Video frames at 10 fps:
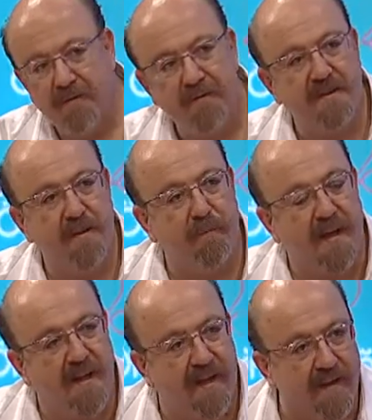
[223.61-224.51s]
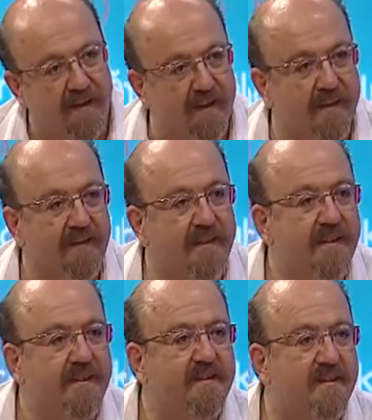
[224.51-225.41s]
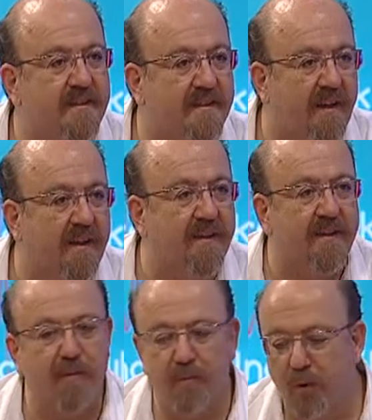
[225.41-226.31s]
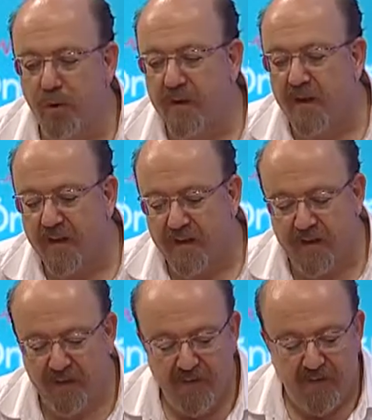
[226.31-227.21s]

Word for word: işte bel ağrıları, sırt ağrıları, boyun ağrıları